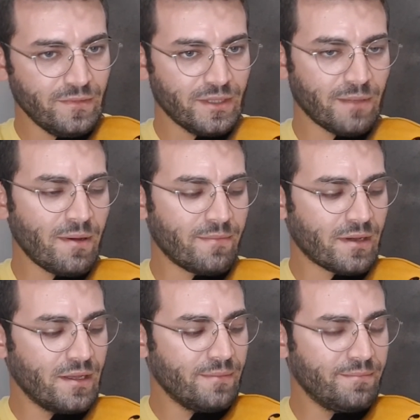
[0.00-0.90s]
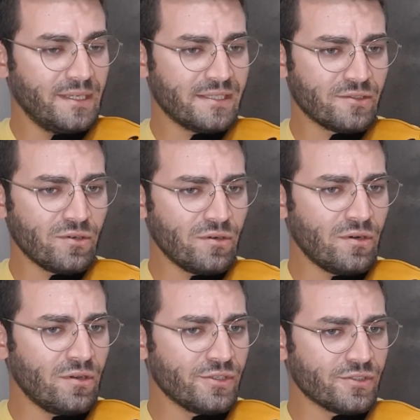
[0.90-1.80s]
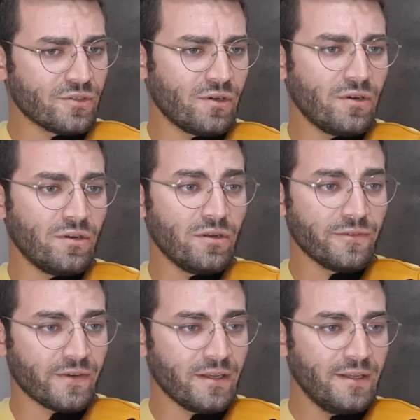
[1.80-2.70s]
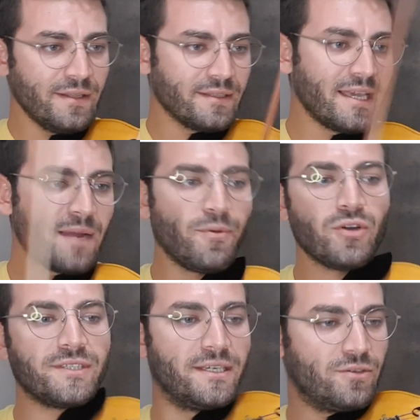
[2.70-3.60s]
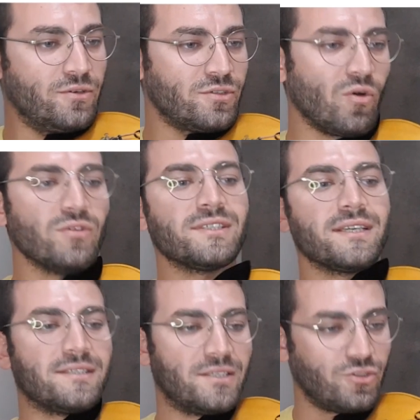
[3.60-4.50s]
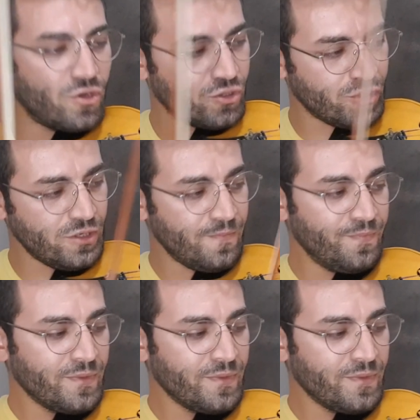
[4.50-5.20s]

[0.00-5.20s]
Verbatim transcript: Tamam mı? Mi, sol, sol, fa. Diğer portaya iniyoruz. 18. ölçü.